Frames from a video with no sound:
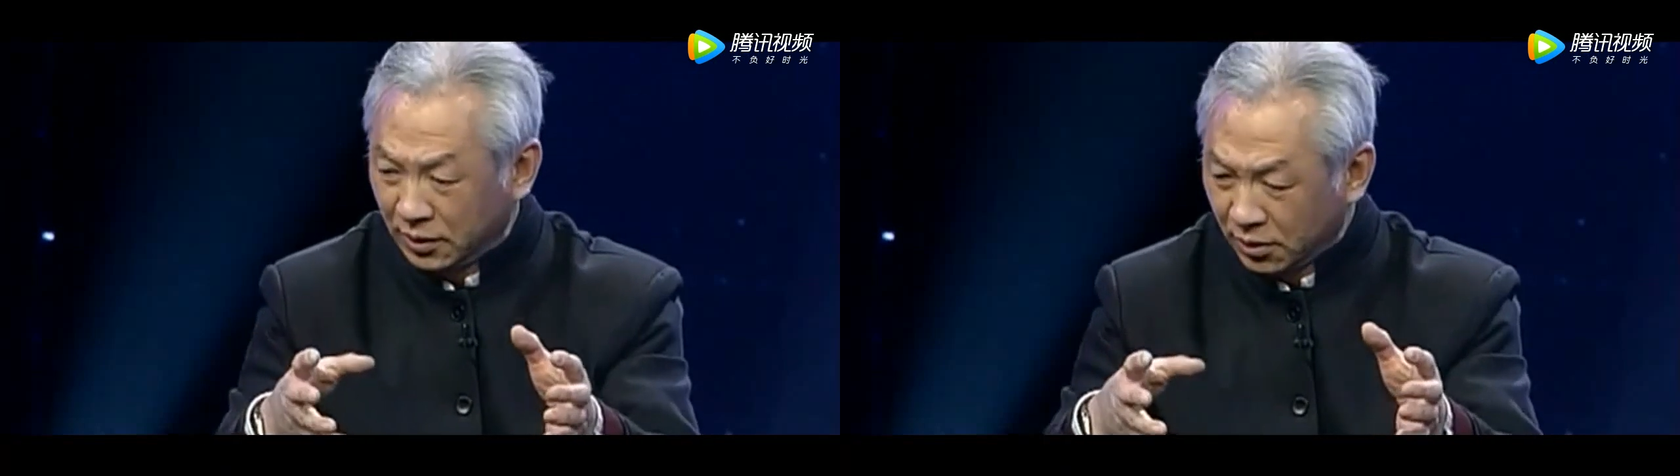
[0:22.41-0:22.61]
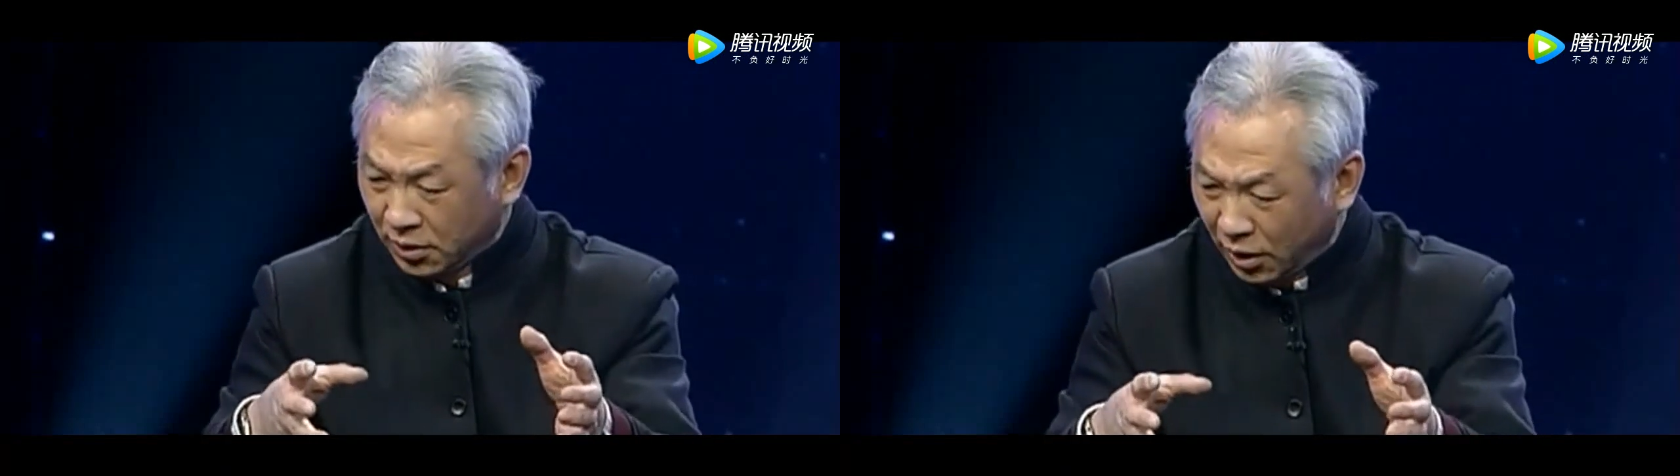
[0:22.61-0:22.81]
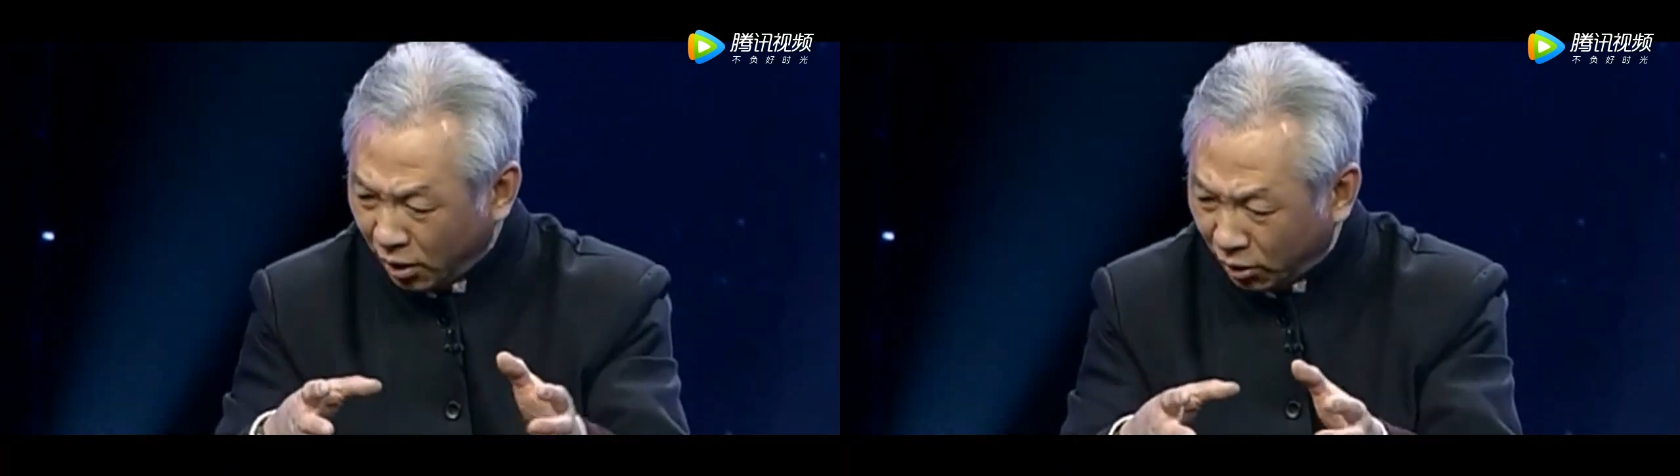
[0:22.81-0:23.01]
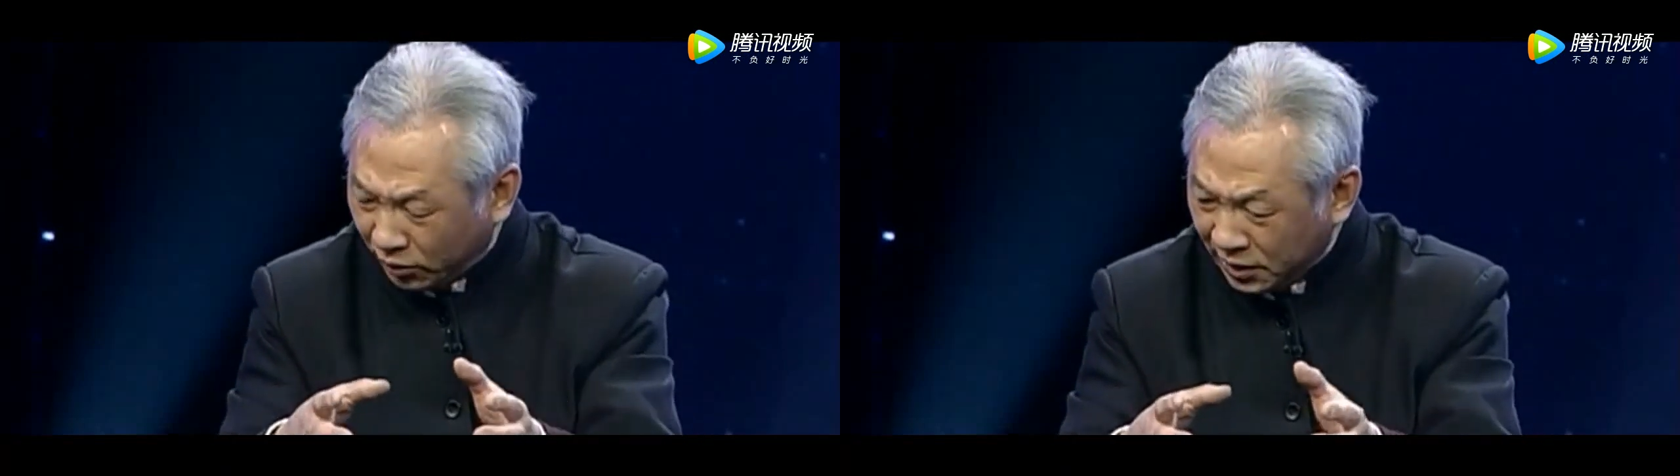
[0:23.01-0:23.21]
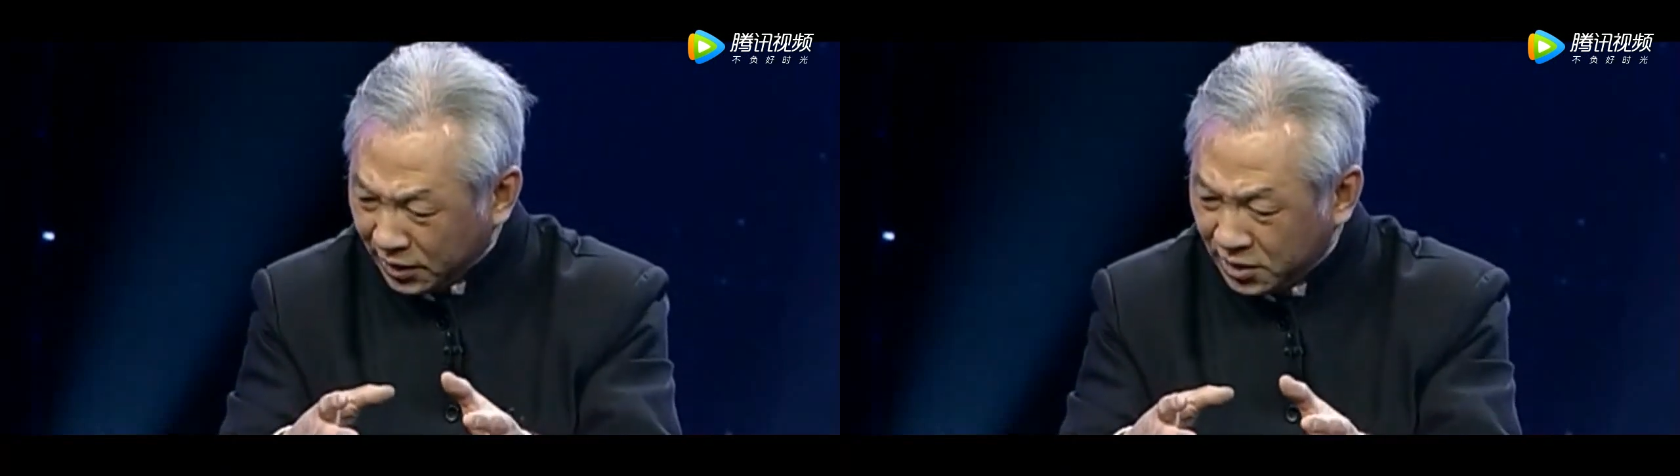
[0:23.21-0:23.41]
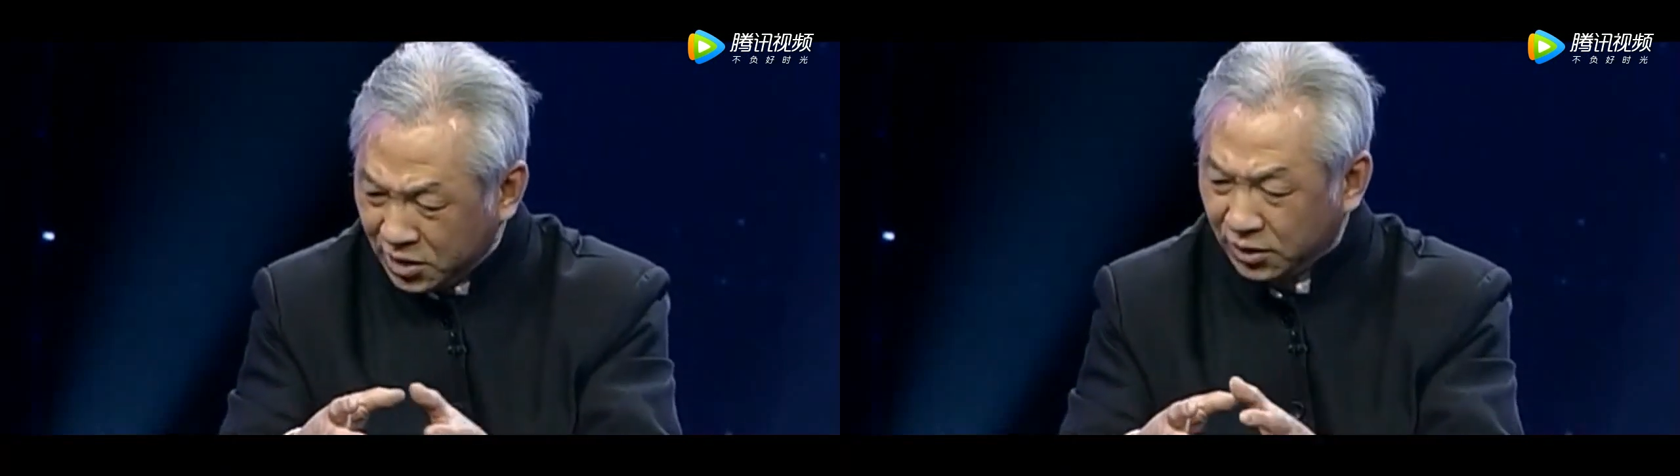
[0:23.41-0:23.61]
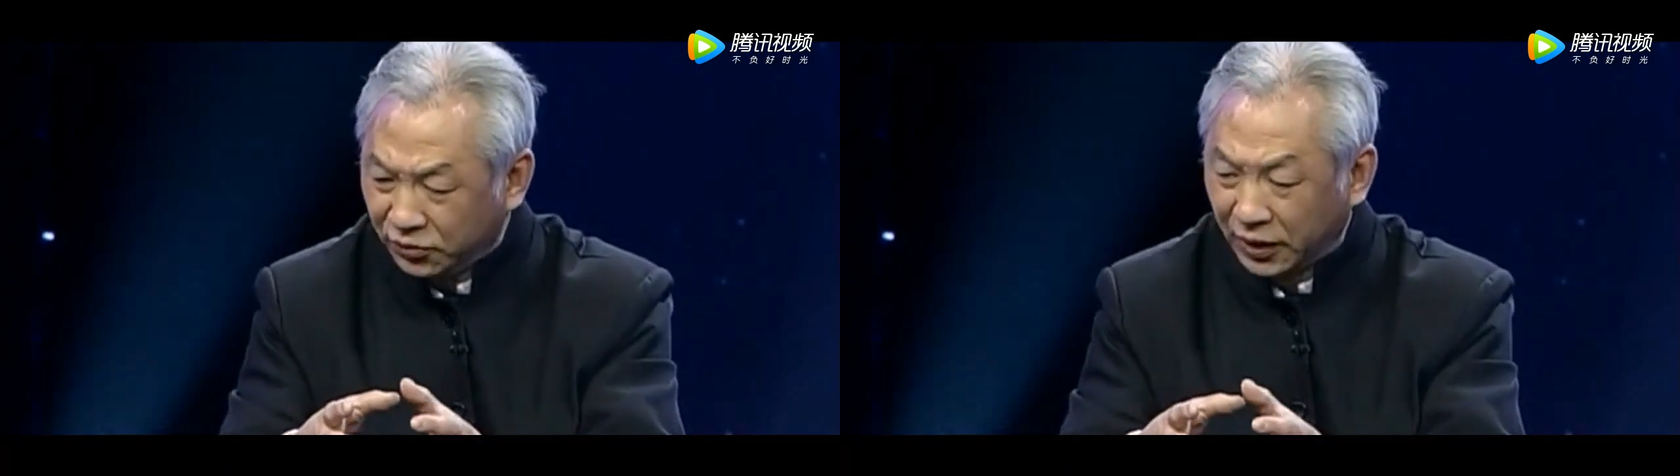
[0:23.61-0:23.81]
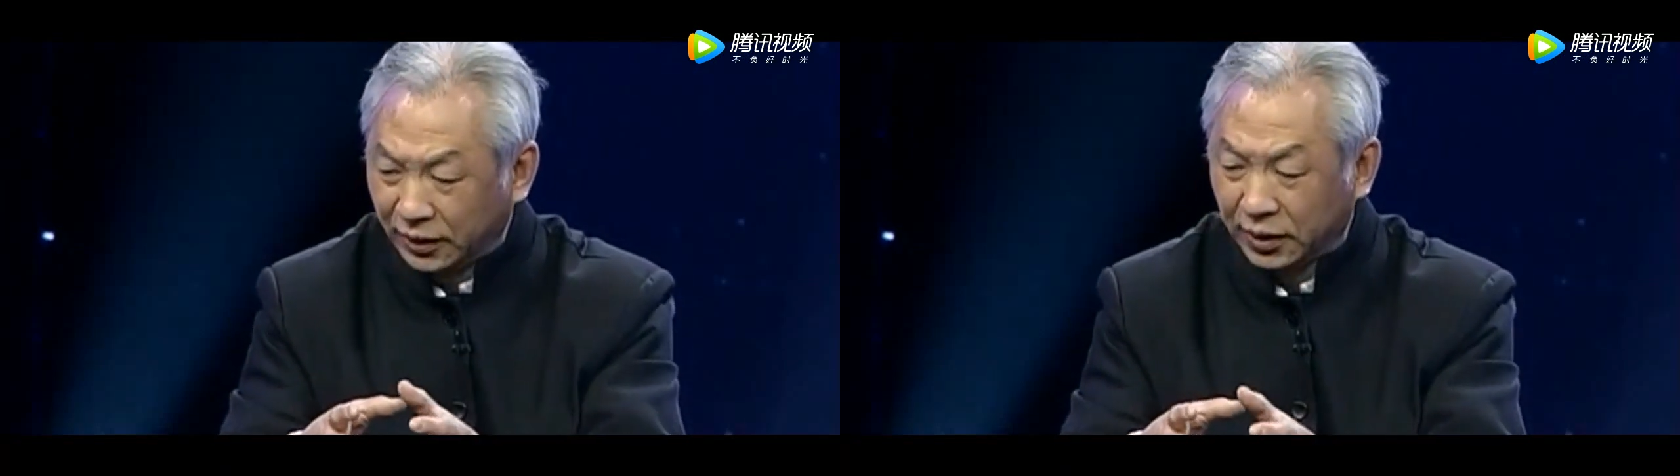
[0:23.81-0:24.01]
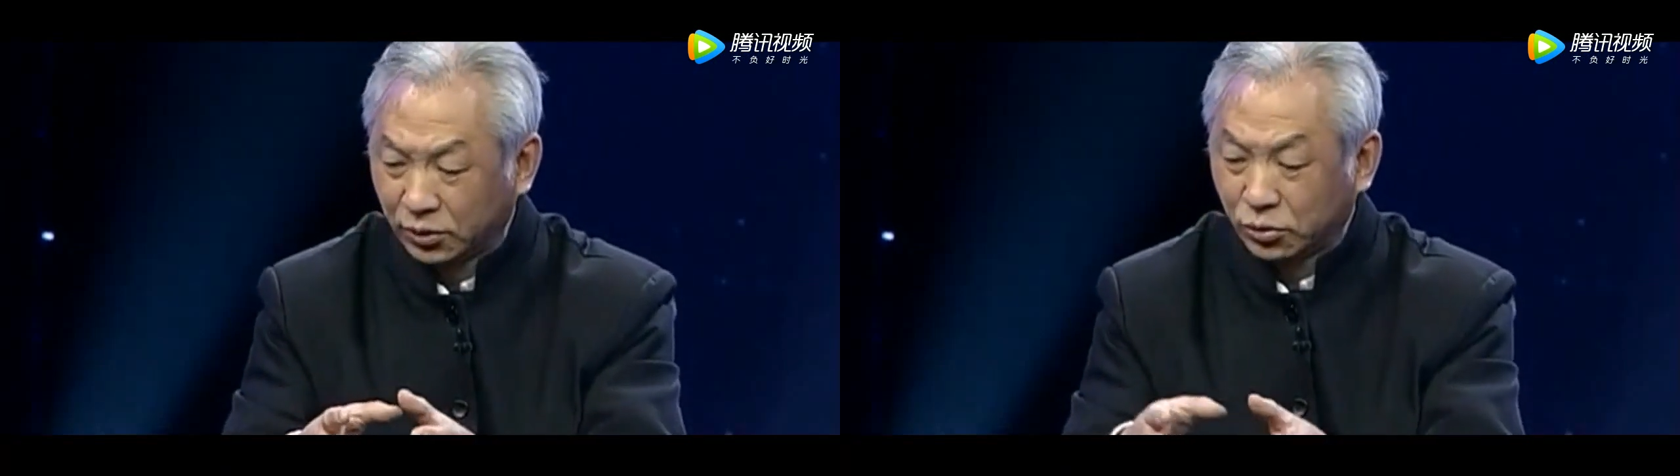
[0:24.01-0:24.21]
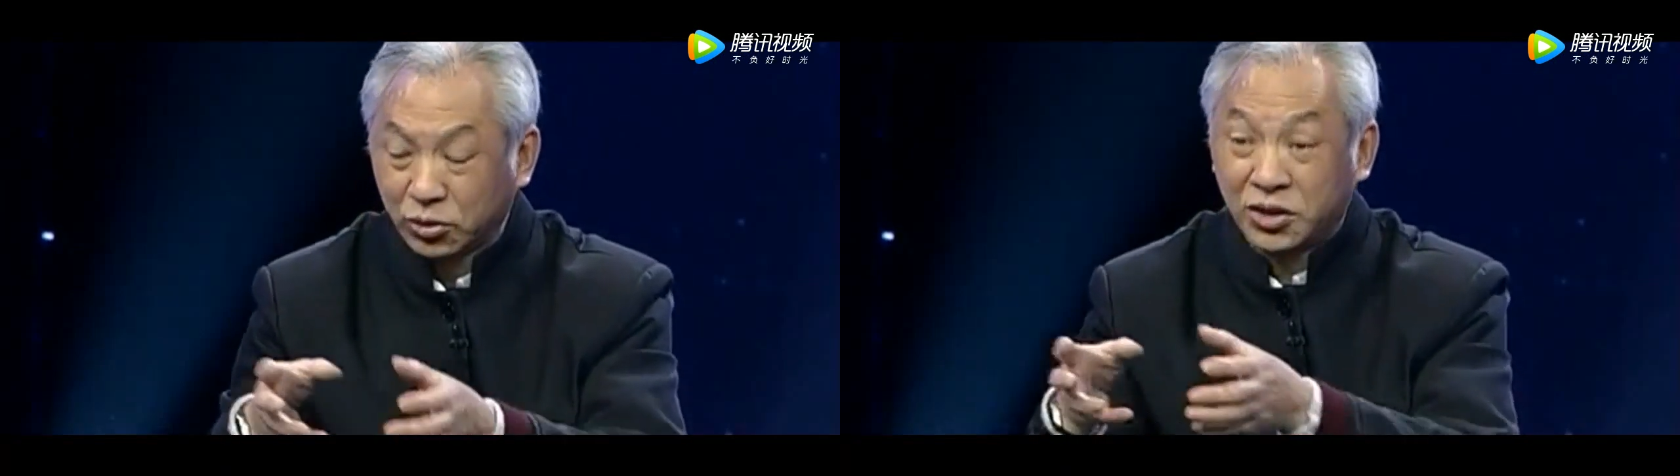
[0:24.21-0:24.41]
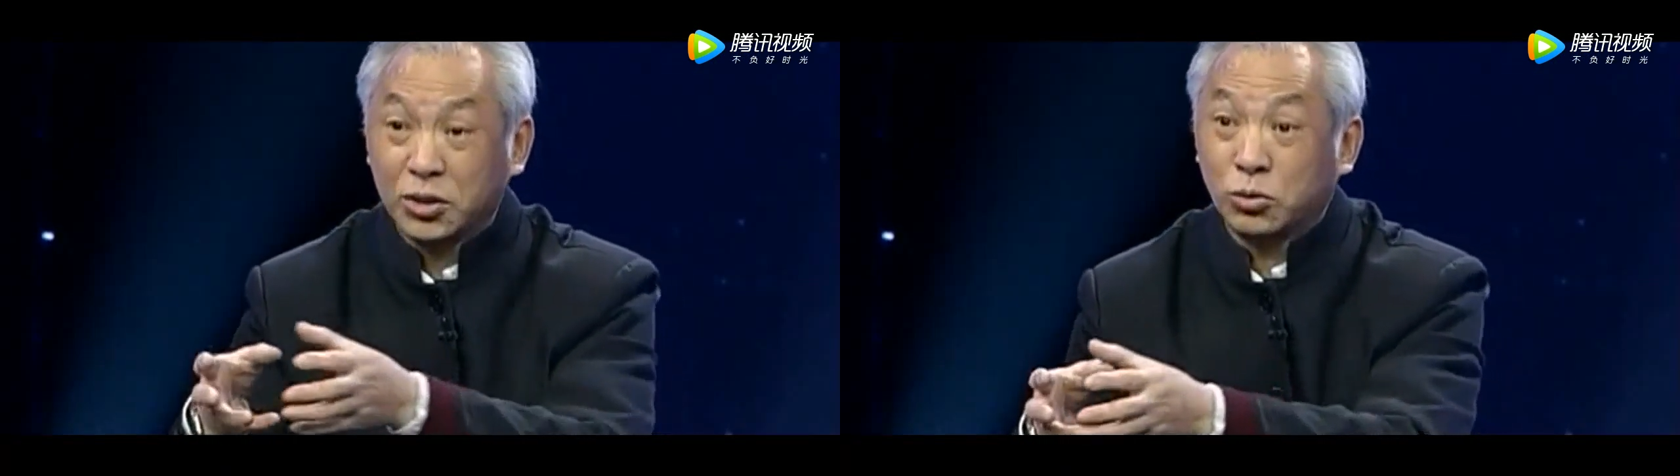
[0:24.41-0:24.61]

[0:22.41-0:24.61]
好的技法呢，都集中